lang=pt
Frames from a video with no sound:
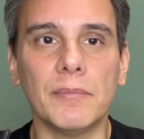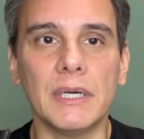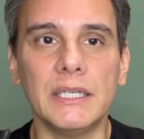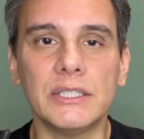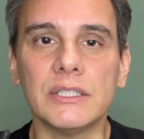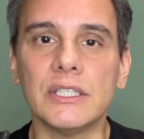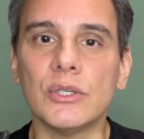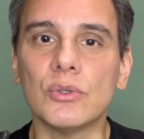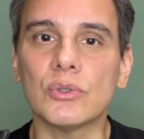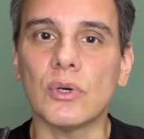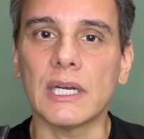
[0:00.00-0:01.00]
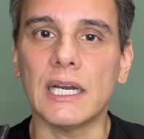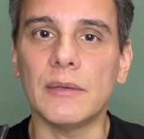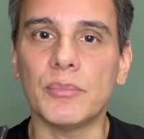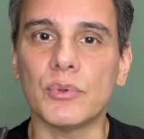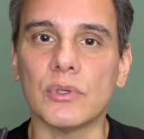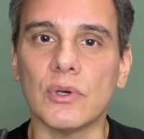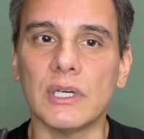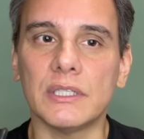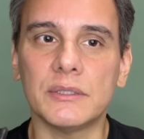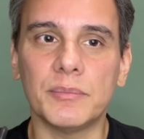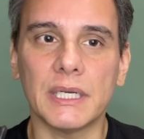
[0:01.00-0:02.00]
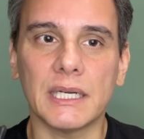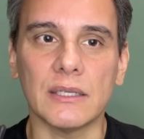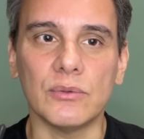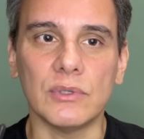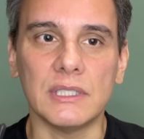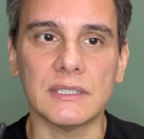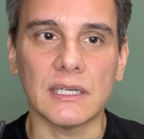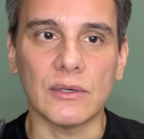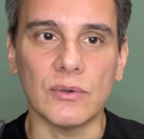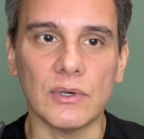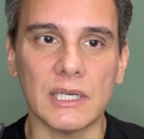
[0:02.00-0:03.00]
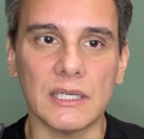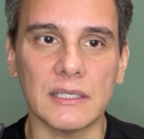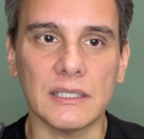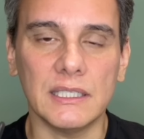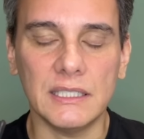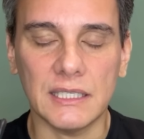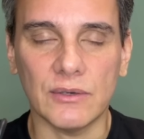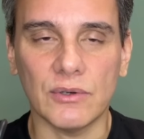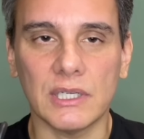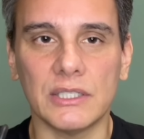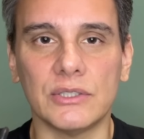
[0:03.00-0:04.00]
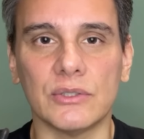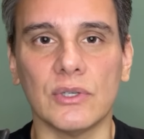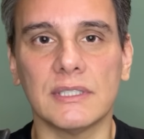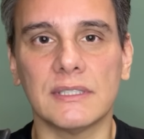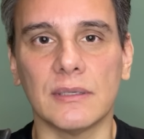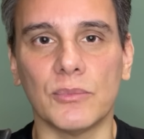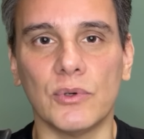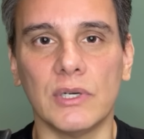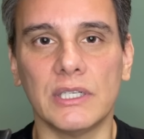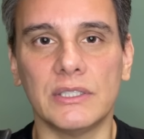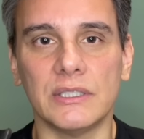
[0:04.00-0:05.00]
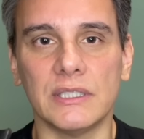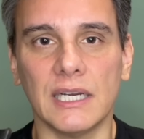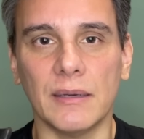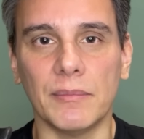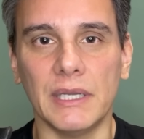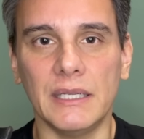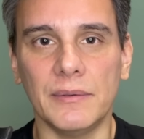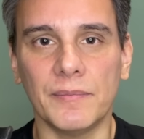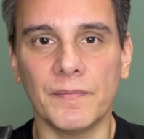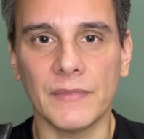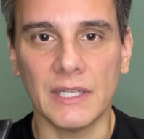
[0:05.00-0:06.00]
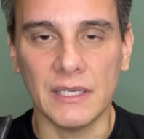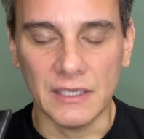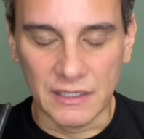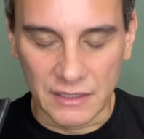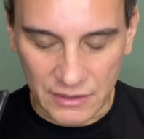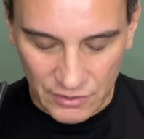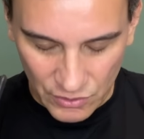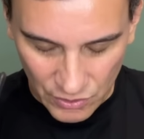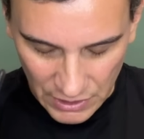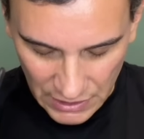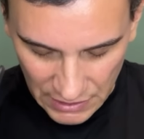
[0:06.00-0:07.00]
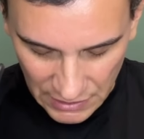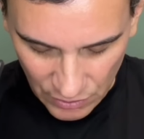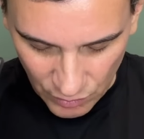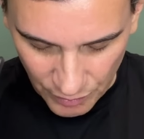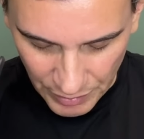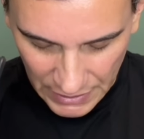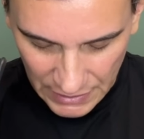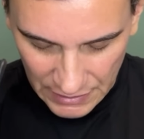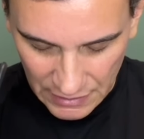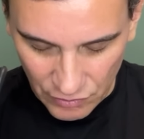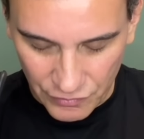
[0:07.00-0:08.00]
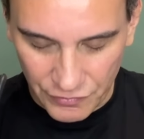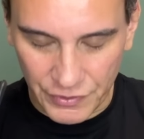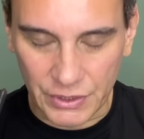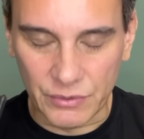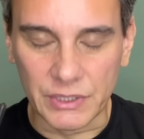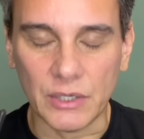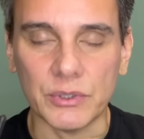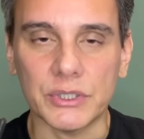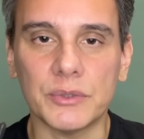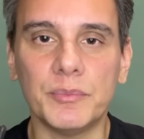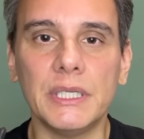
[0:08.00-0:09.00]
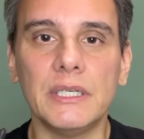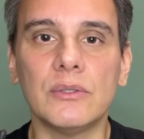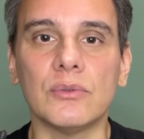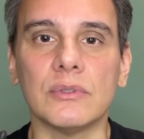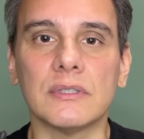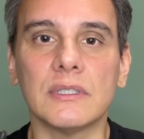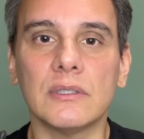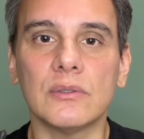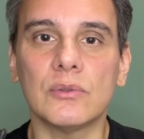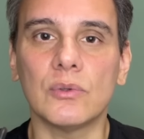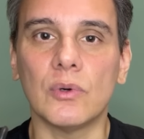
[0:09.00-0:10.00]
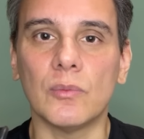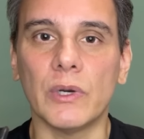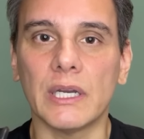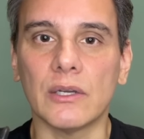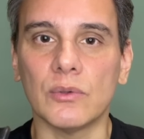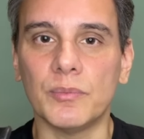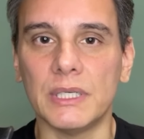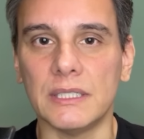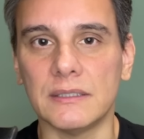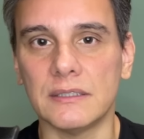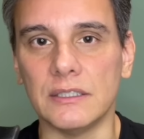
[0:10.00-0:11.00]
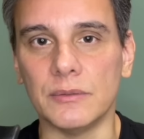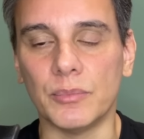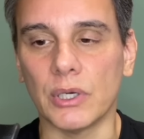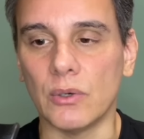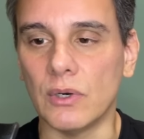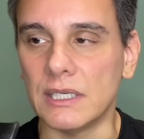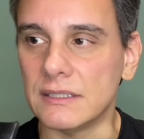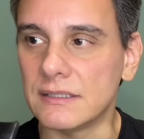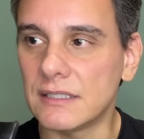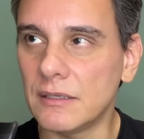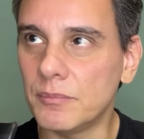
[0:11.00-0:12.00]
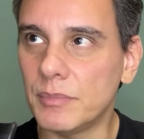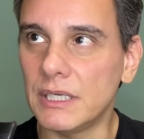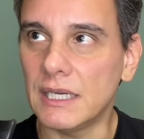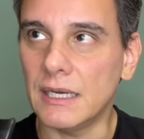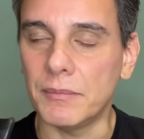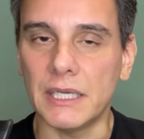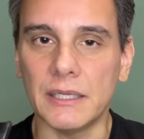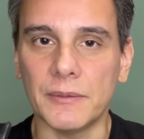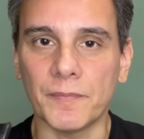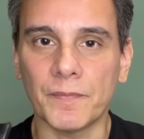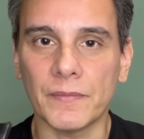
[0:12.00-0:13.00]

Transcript: Mãe de Deus, rogai por nós, pecadores, agora e na hora de nossa morte. Amém. Glória ao Pai, ao Filho e ao Espírito Santo, como era no princípio, agora e sempre. Amém.